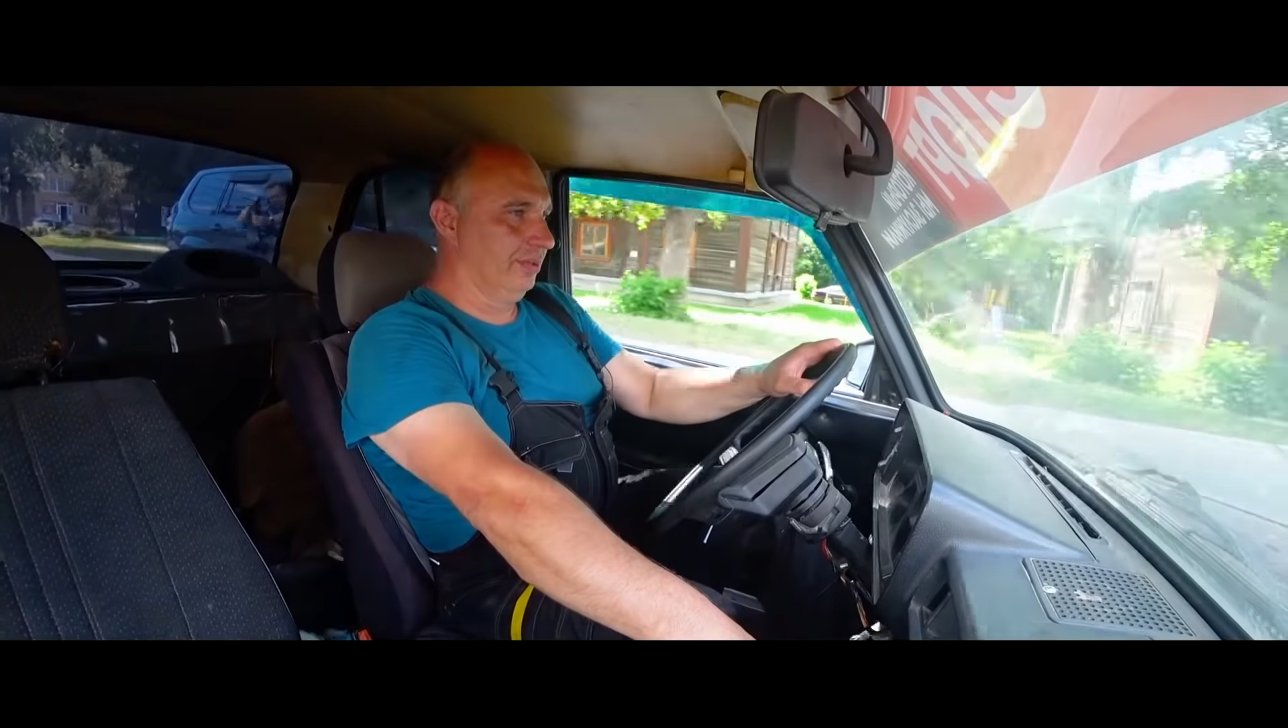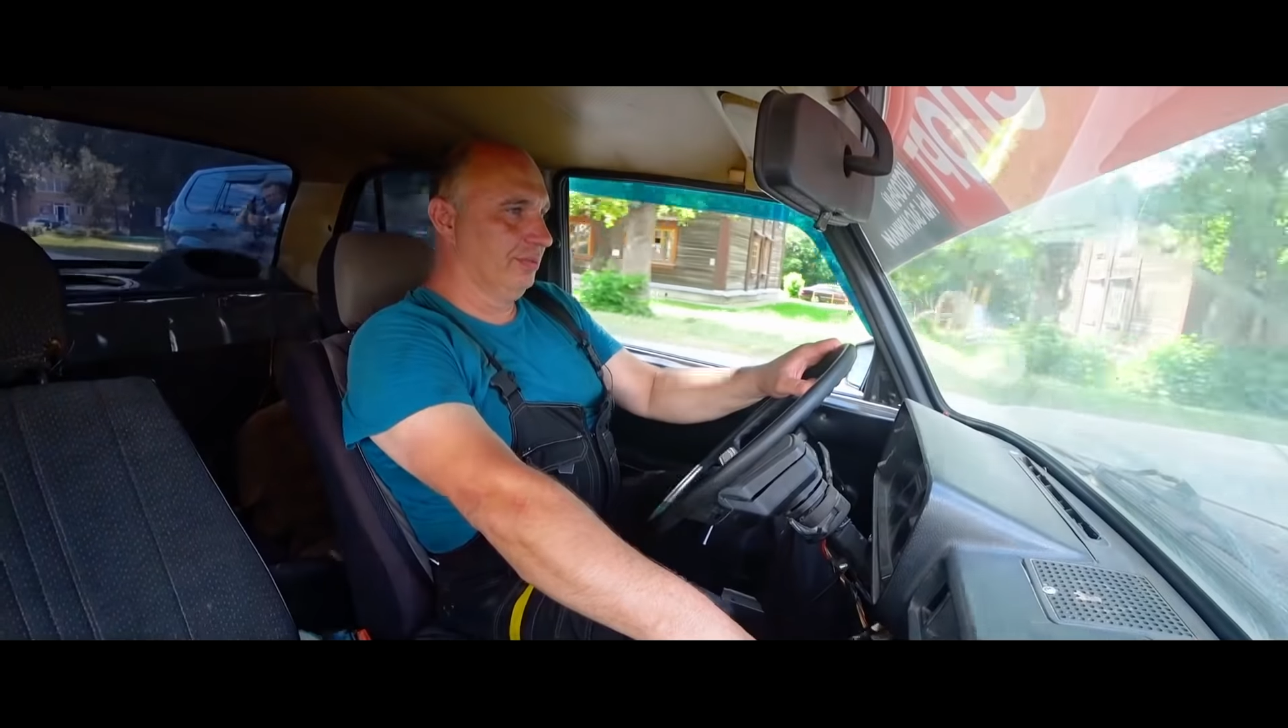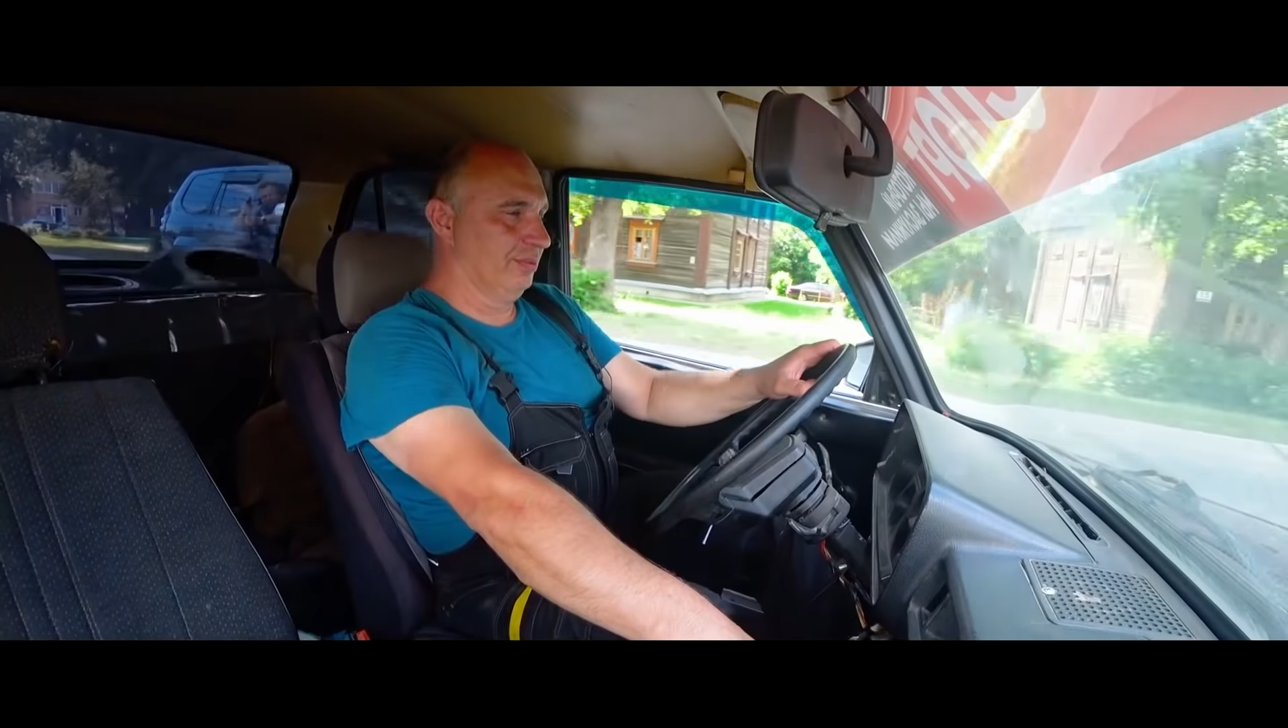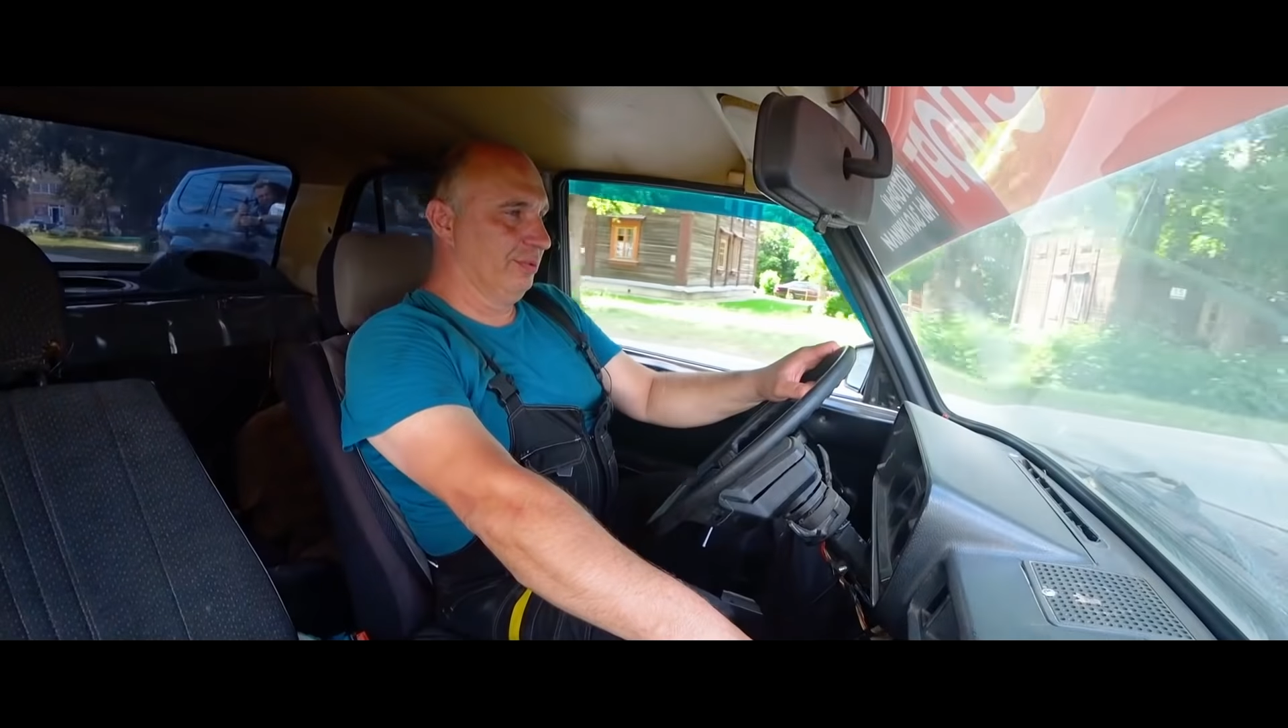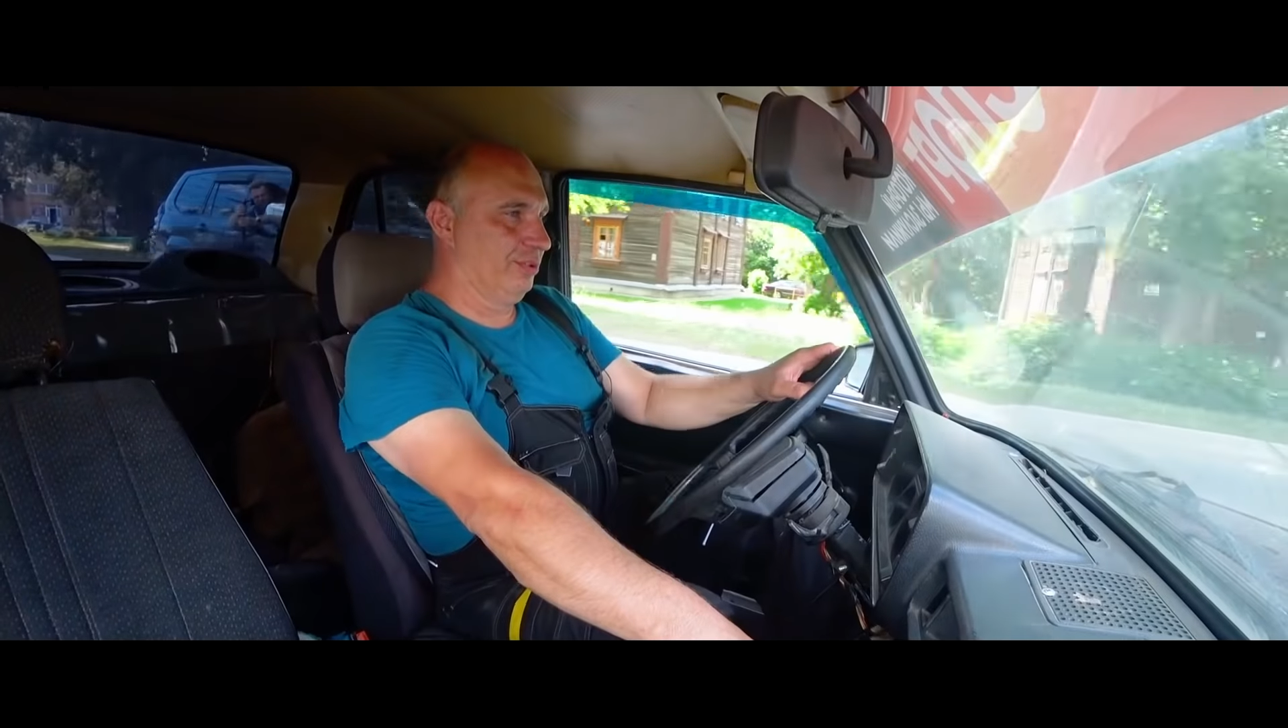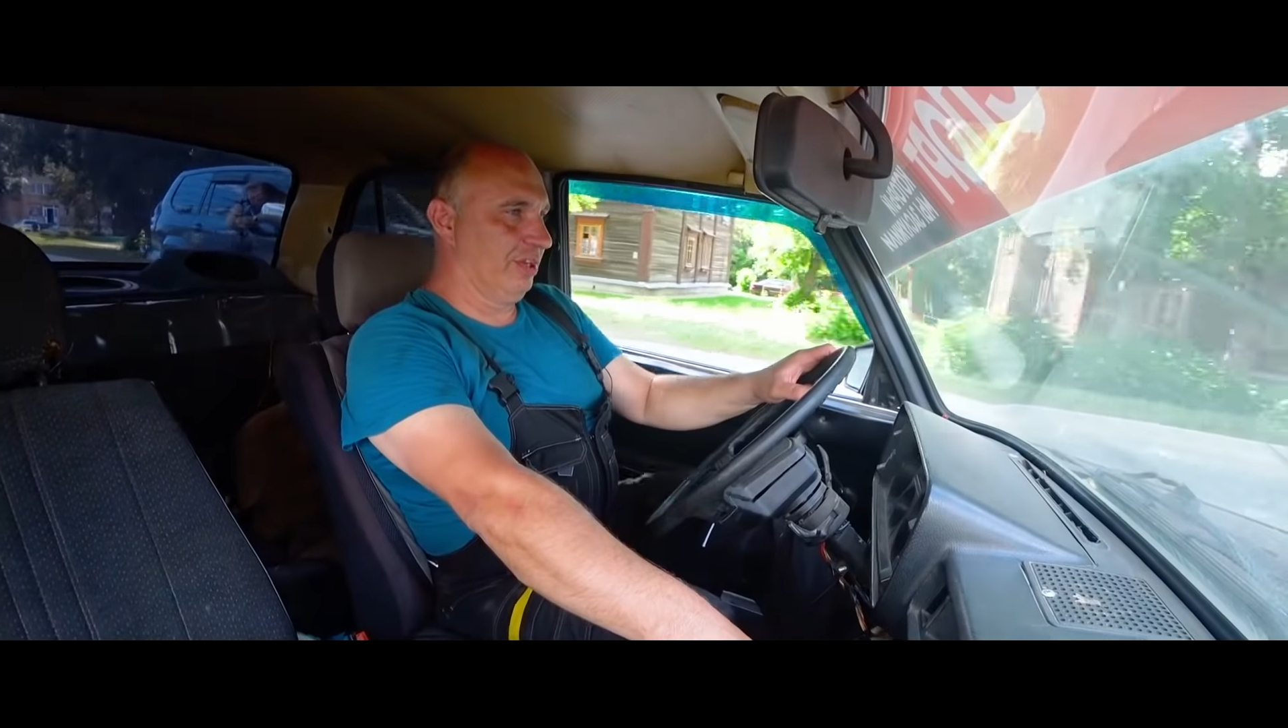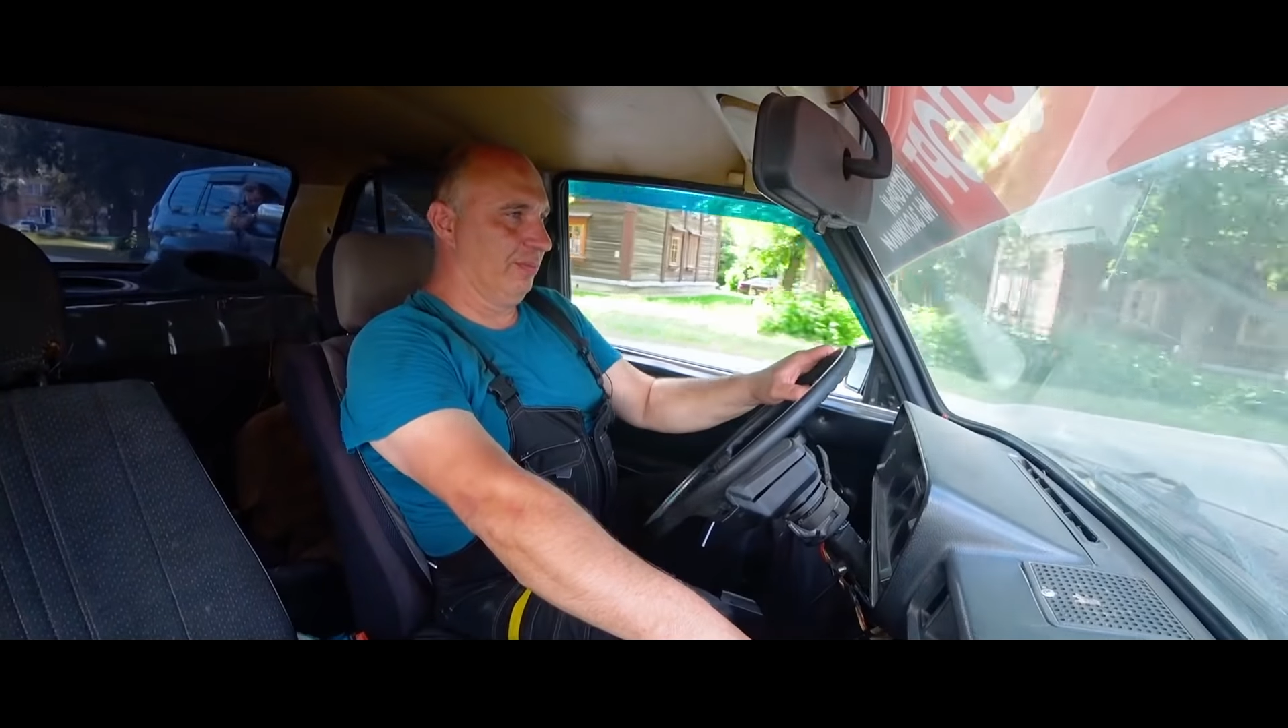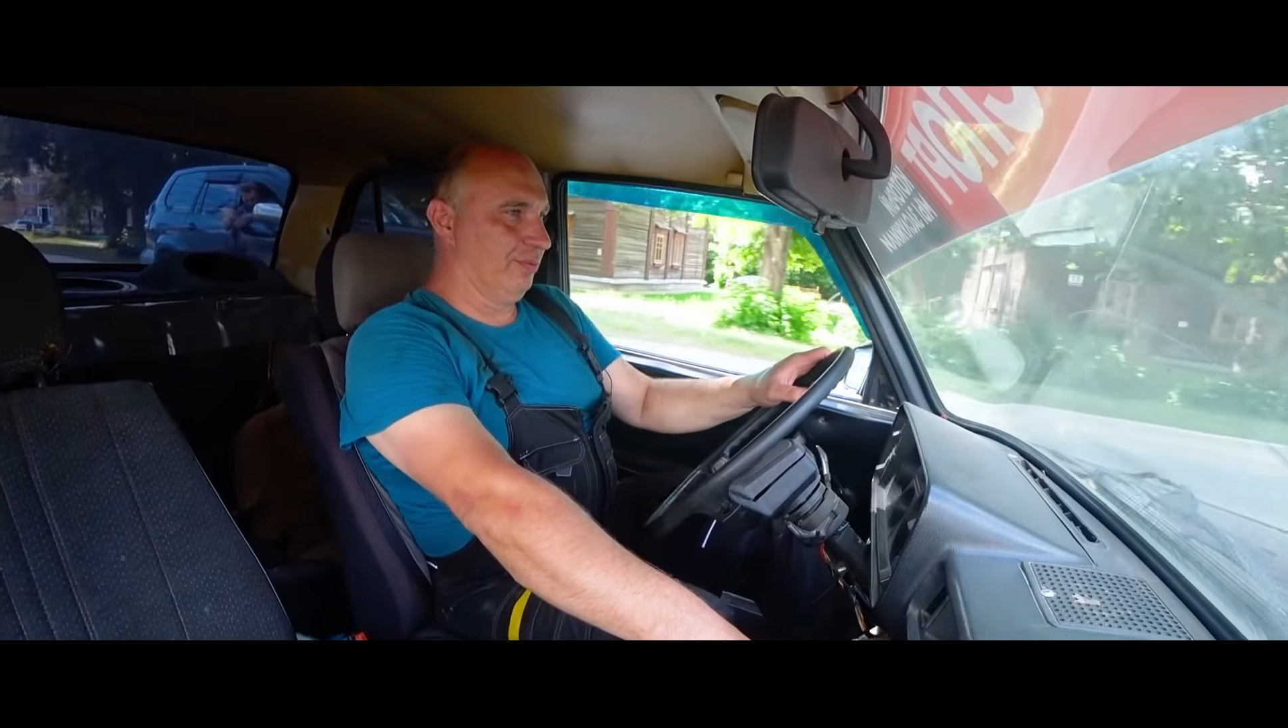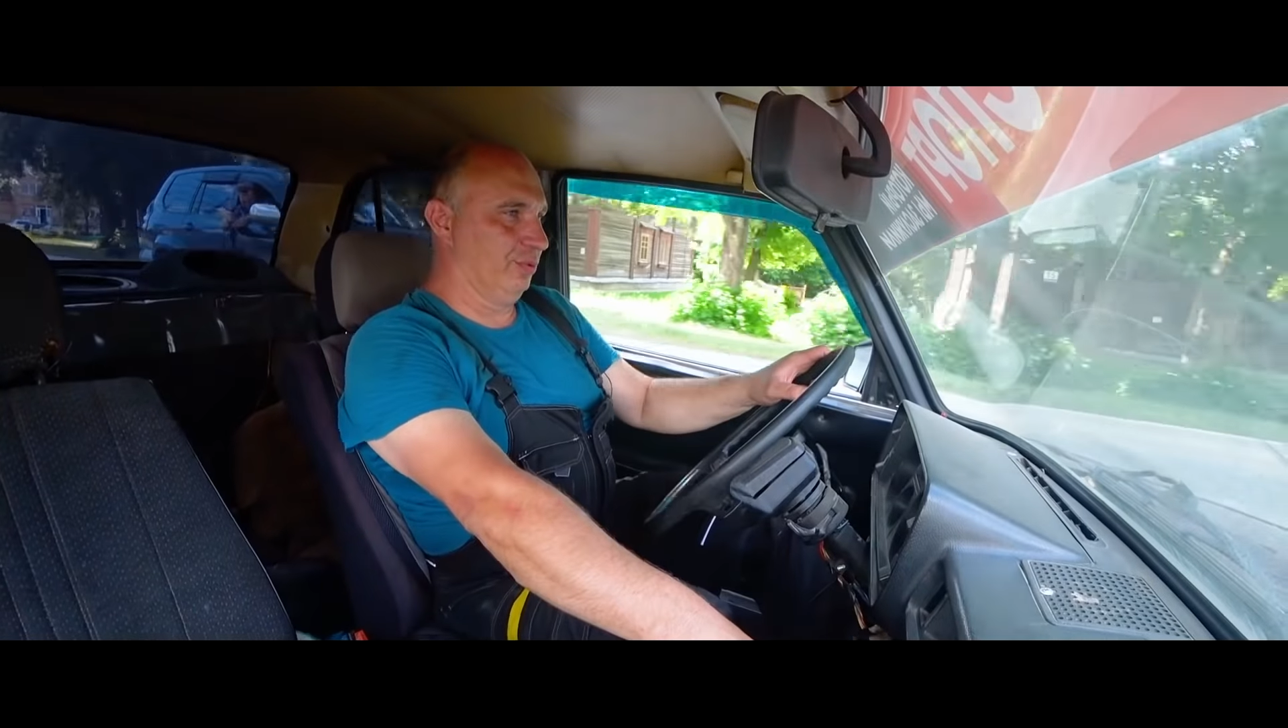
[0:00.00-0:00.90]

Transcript: Замечательно.